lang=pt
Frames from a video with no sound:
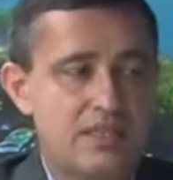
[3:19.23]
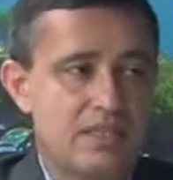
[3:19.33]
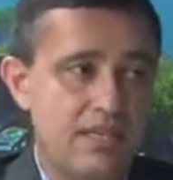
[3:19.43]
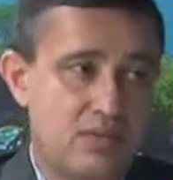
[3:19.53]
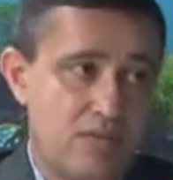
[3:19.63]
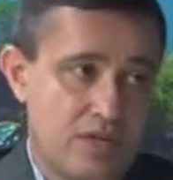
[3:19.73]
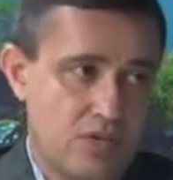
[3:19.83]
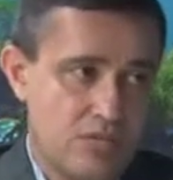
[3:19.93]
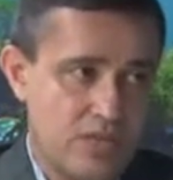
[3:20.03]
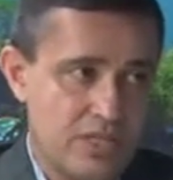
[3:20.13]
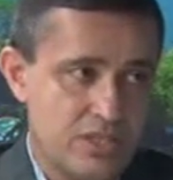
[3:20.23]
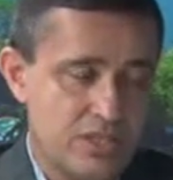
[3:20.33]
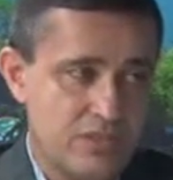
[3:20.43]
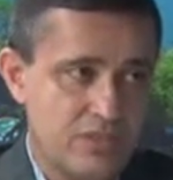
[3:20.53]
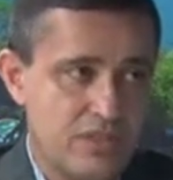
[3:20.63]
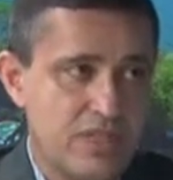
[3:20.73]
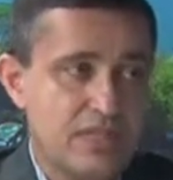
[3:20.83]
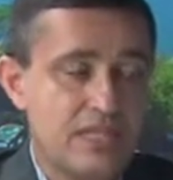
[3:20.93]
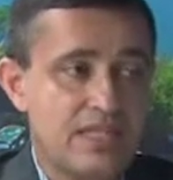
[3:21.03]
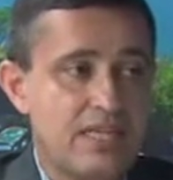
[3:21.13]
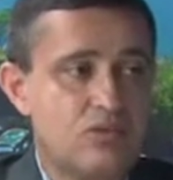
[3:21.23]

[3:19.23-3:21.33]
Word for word: dano moral coletivo e está